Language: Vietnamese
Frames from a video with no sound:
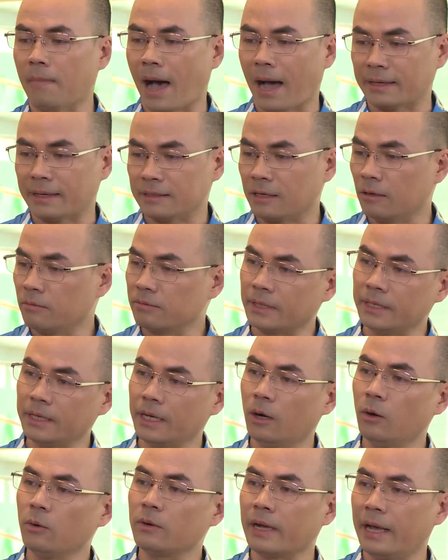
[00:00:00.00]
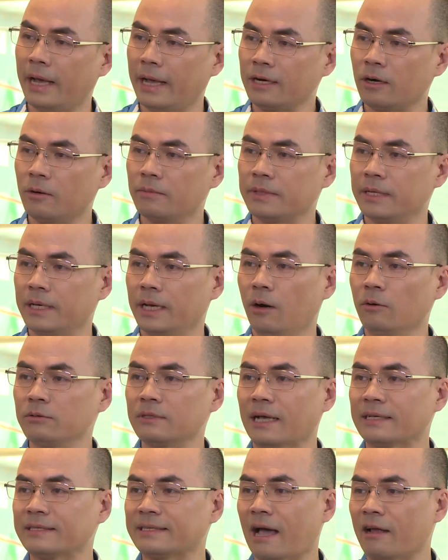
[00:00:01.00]
bàn không thiếu ghế không thiếu
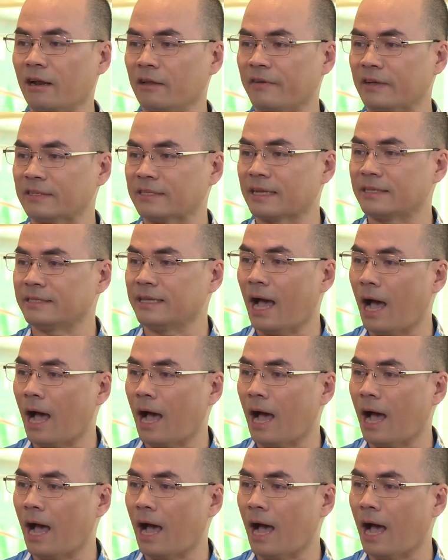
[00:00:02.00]
tại sao lại phải giành